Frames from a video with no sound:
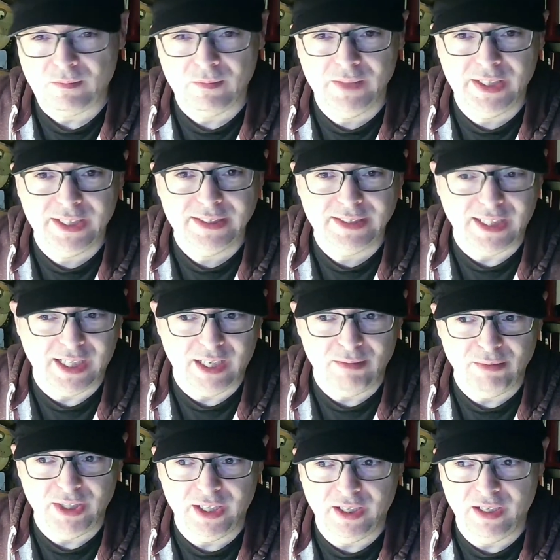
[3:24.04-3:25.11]
de esta
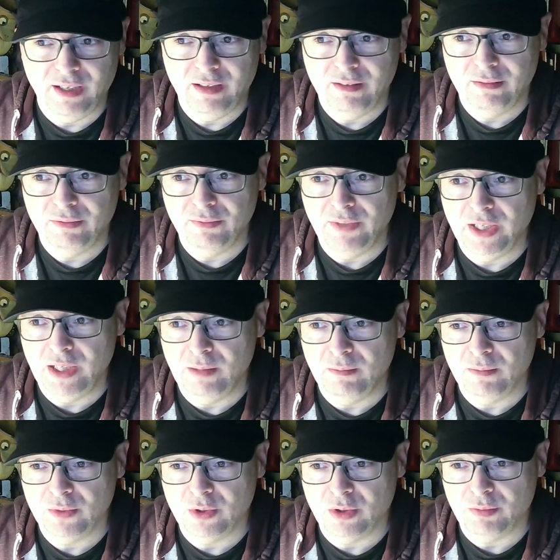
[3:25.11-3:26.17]
Heimdall Film
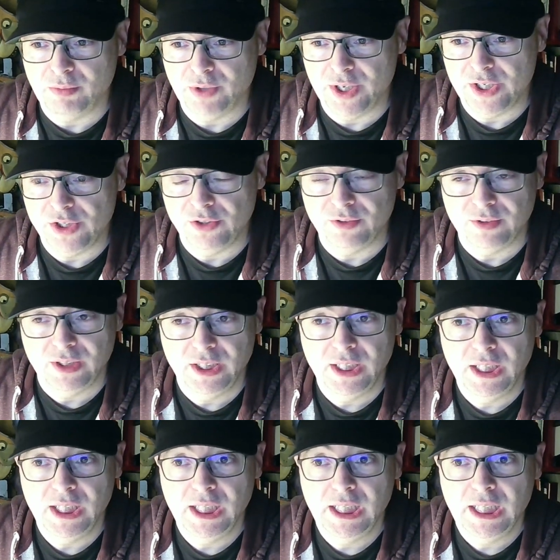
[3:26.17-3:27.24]
Corporation,
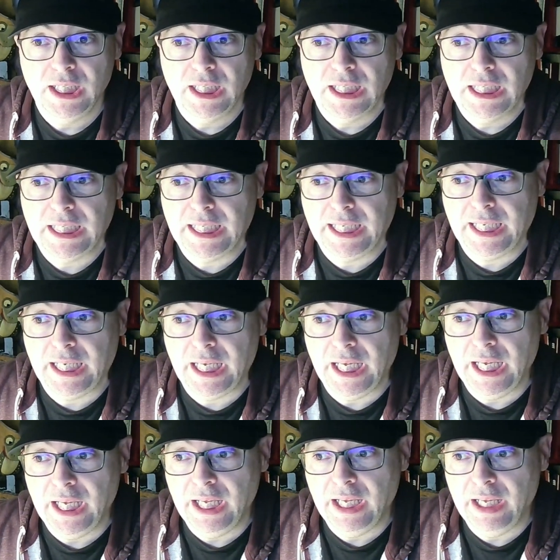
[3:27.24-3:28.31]

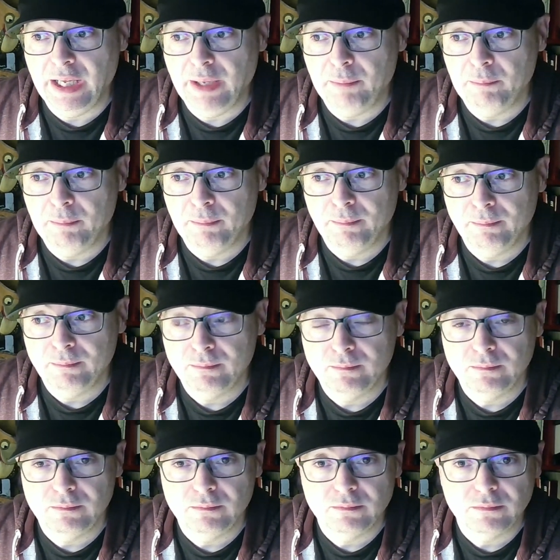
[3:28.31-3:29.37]
que
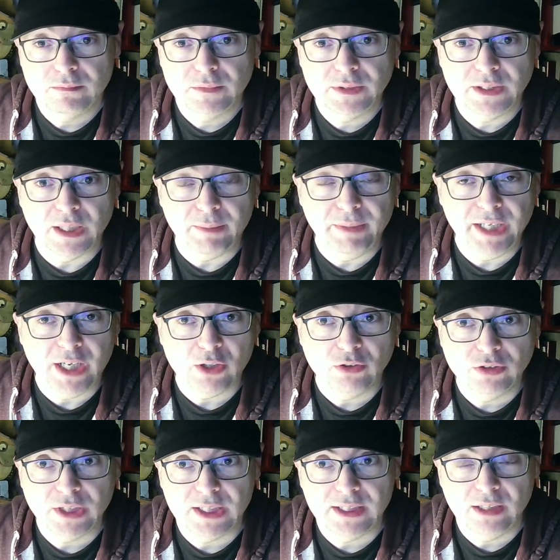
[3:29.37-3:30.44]
termina
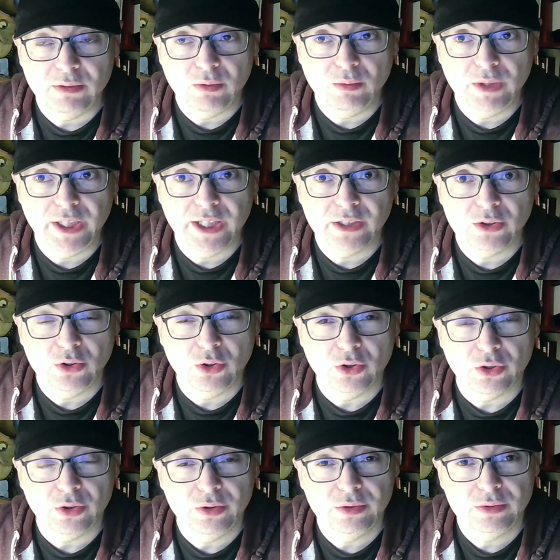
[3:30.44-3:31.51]
contratando a un
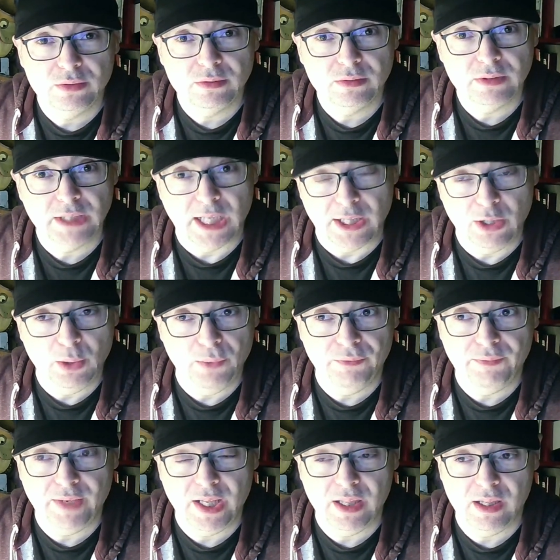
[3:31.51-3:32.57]
director nacido en
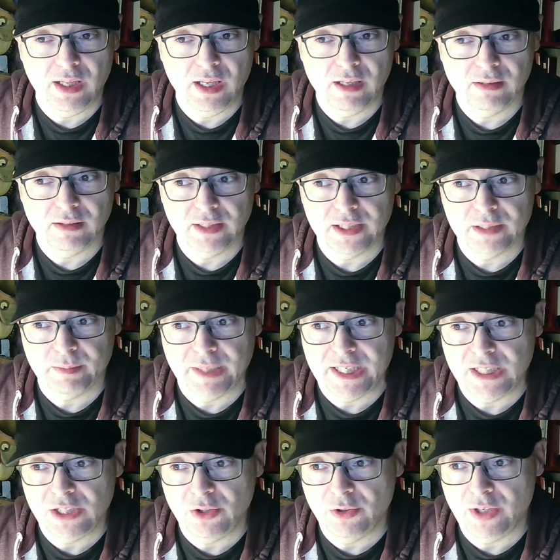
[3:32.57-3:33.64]
Francia, es
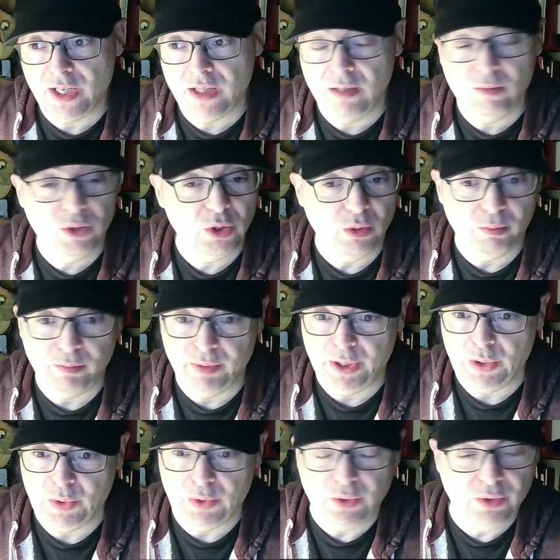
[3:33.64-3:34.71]
parisino de nacimiento,
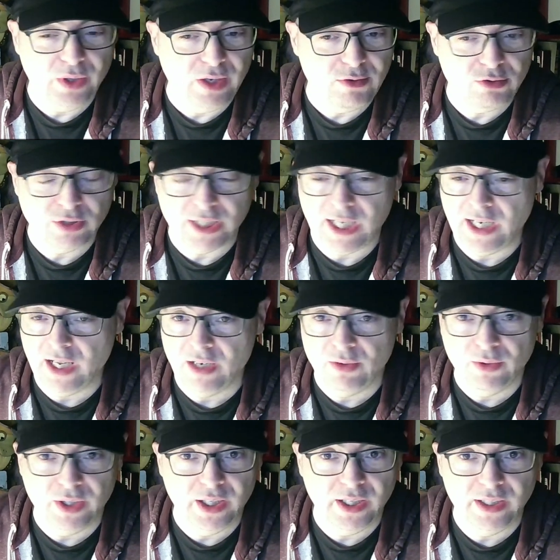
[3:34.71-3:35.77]
pero
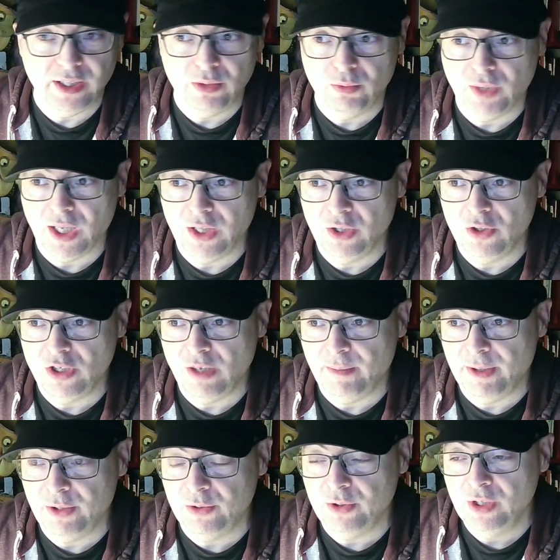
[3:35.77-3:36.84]
australiano de, educación,
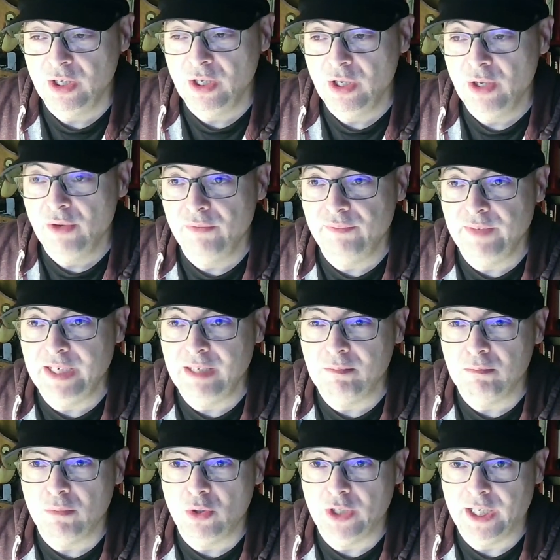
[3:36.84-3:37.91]
llamado Philip
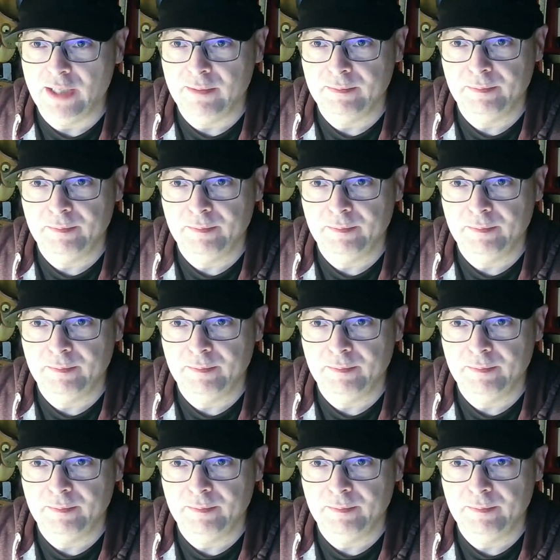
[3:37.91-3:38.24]
Mora.